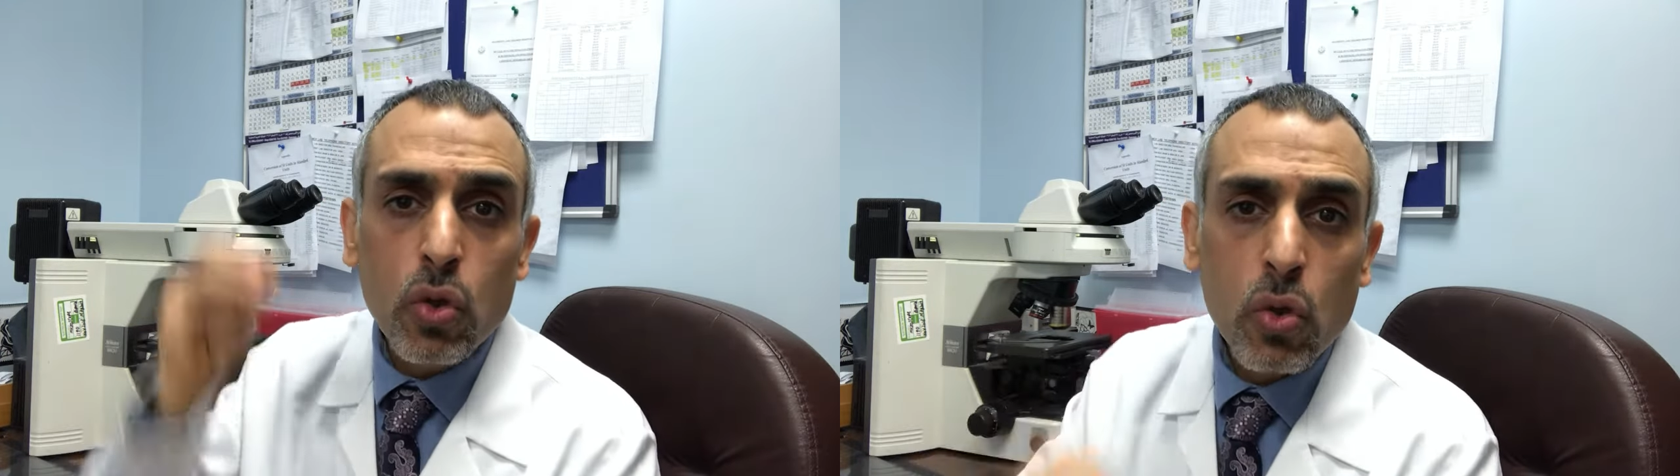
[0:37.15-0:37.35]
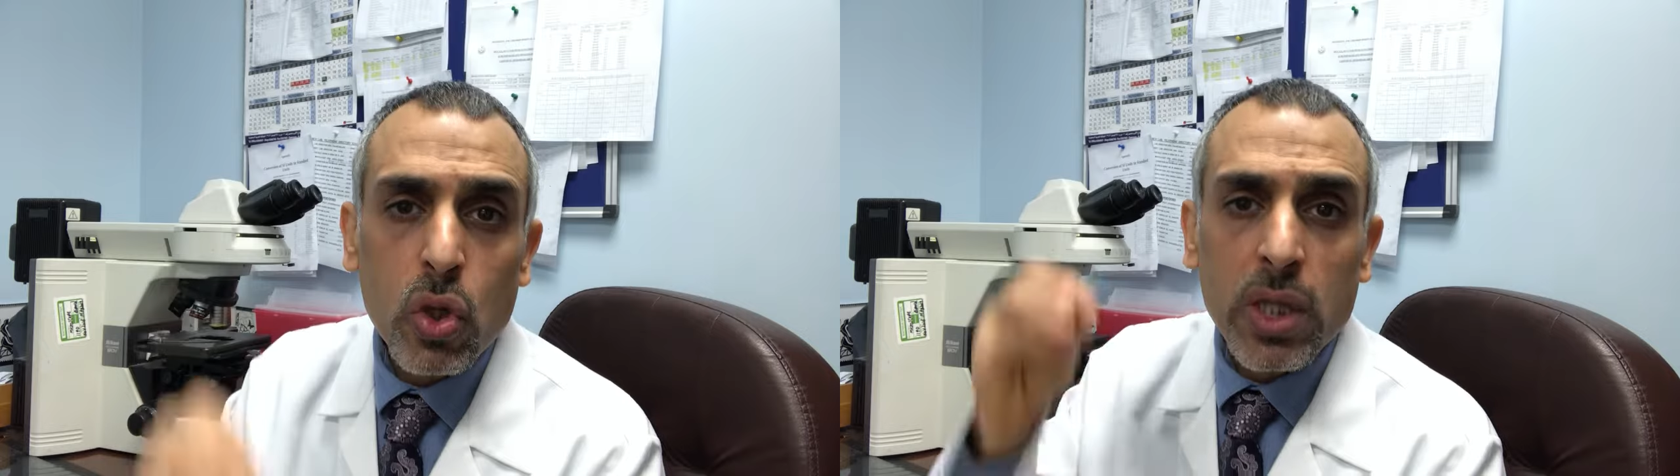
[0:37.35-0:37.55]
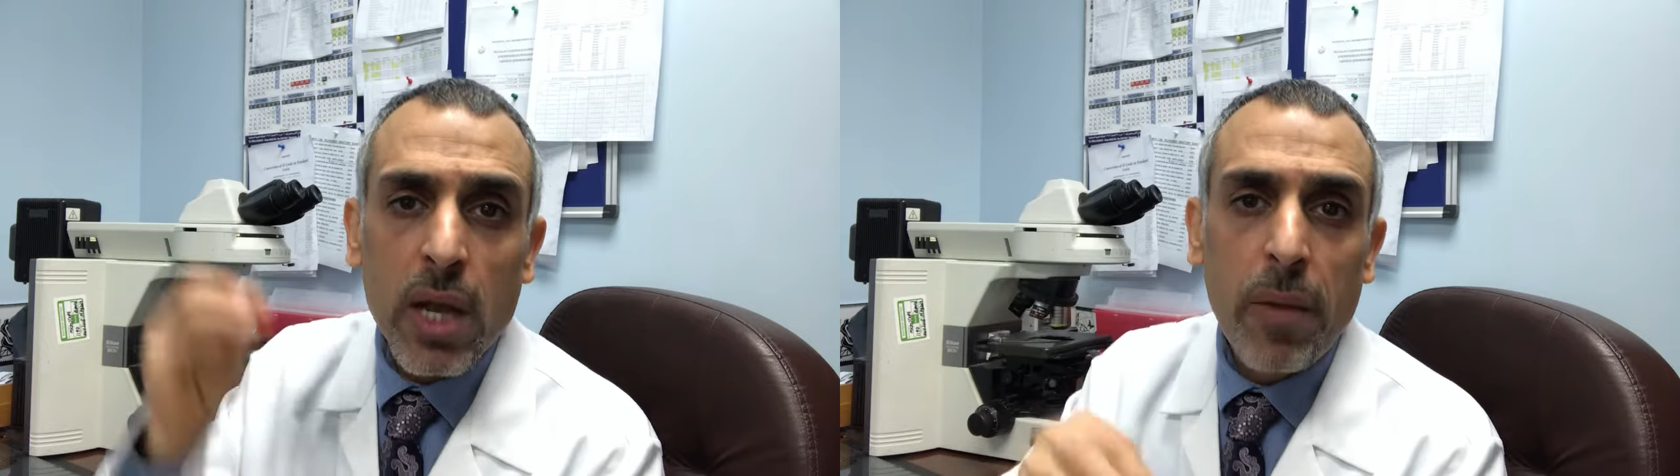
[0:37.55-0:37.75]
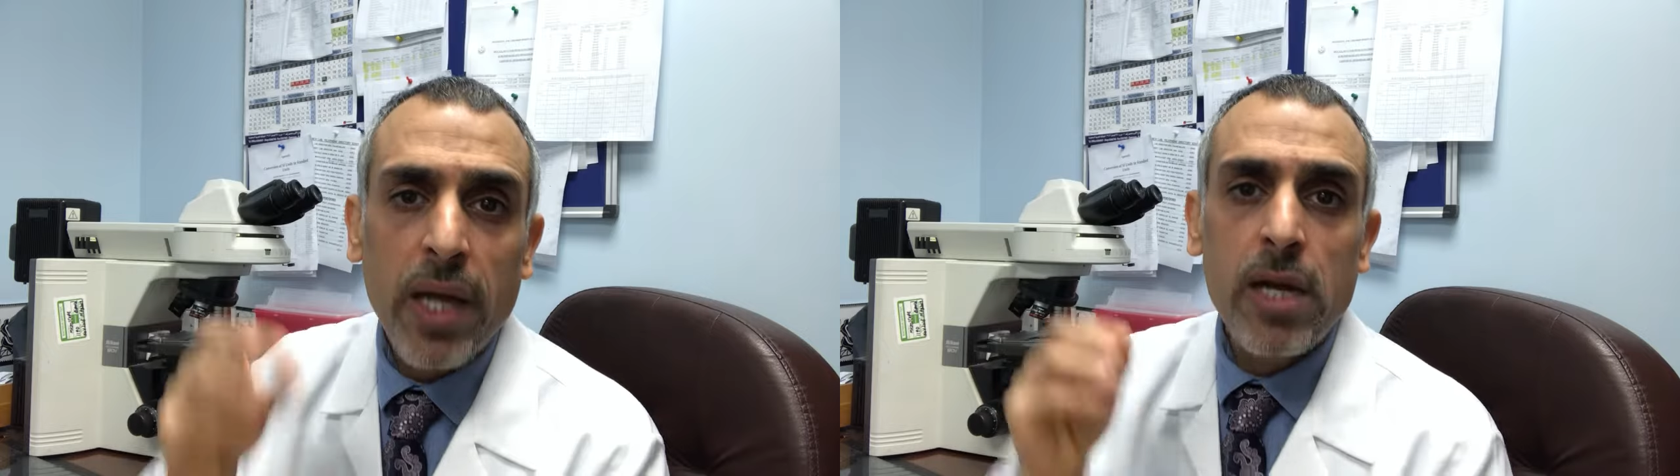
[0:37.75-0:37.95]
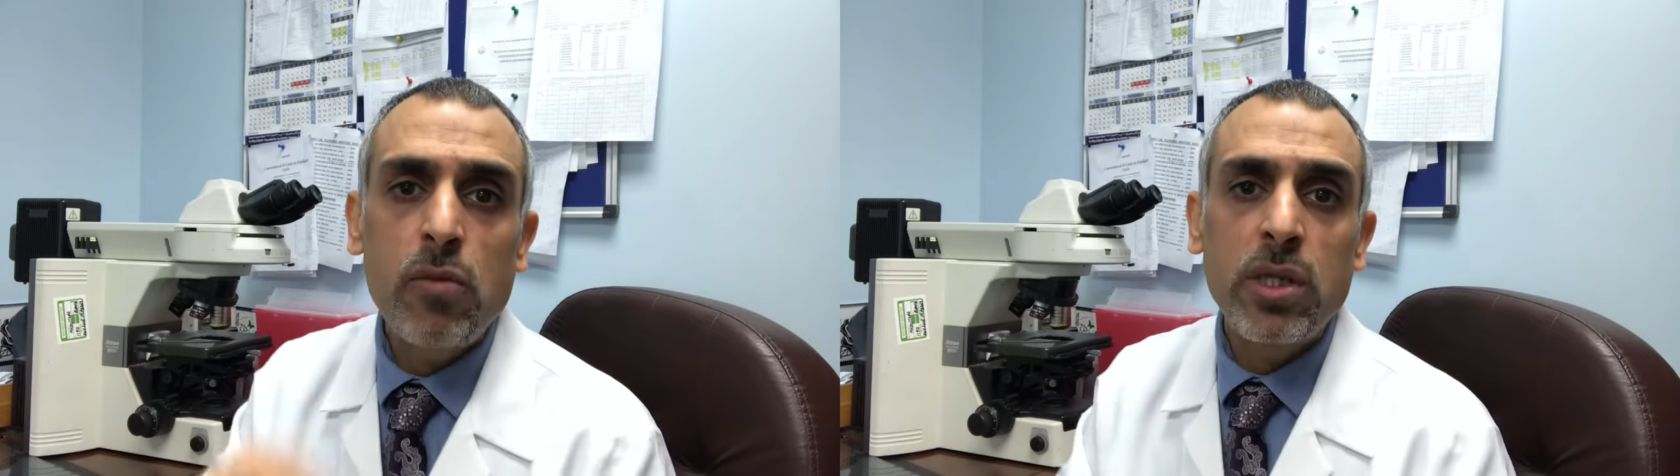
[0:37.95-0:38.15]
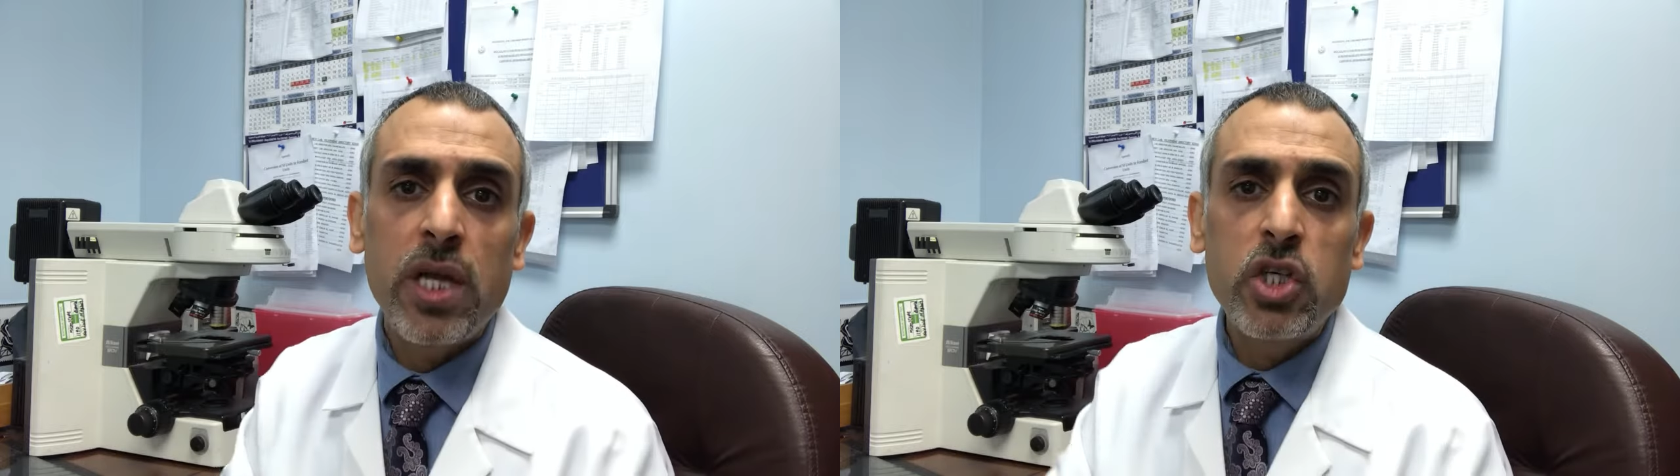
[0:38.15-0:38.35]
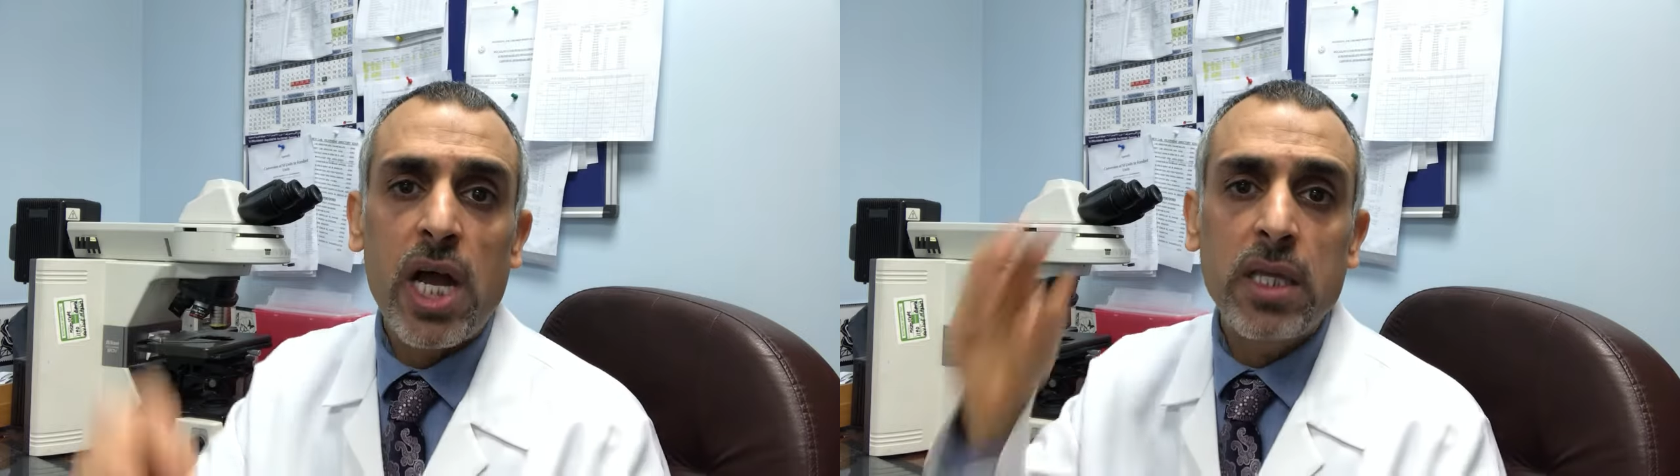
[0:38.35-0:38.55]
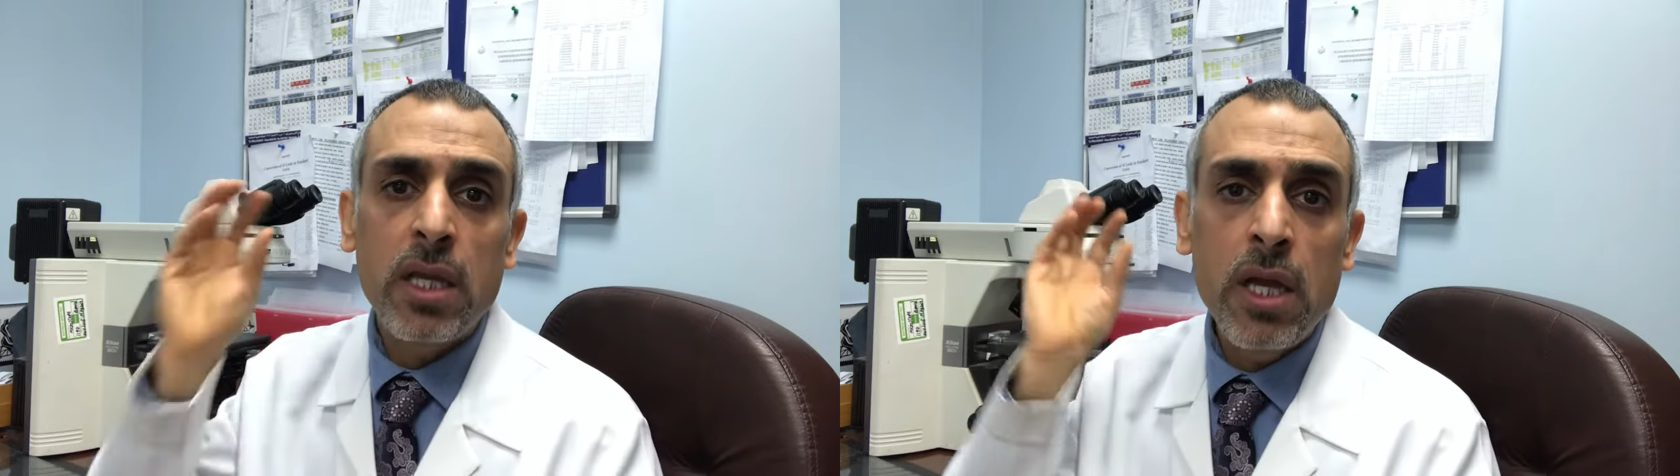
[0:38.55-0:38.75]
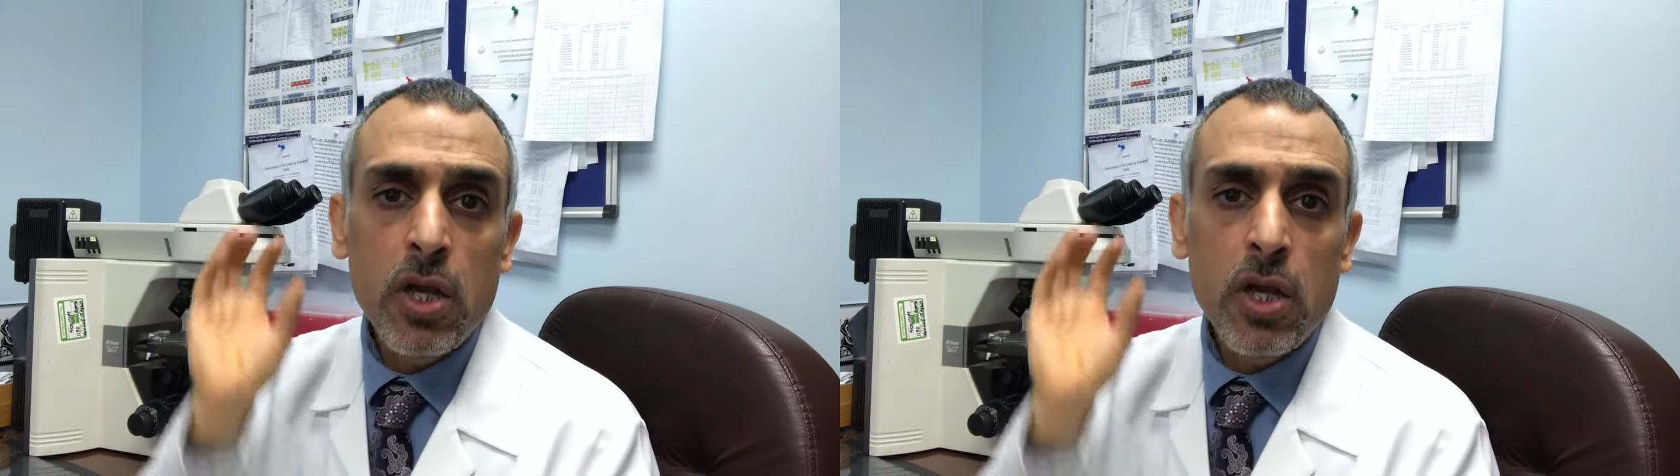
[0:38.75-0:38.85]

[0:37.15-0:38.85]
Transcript: تكتب على المنتجات